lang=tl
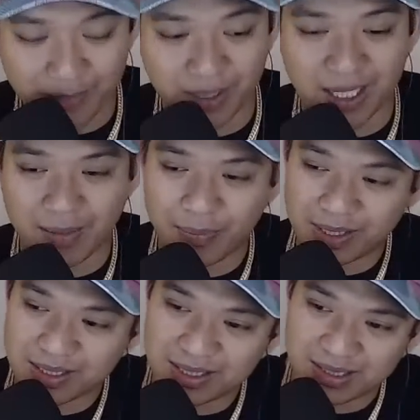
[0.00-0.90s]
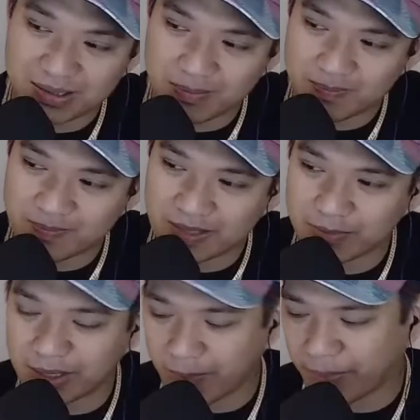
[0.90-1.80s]
malapit na.
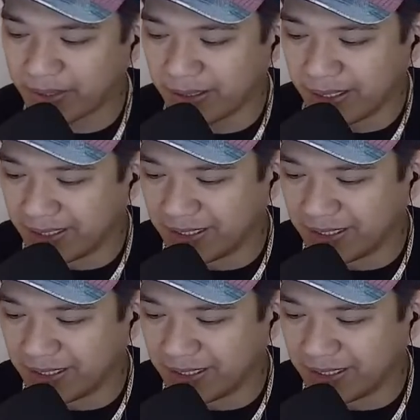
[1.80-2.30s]
Malapit na din.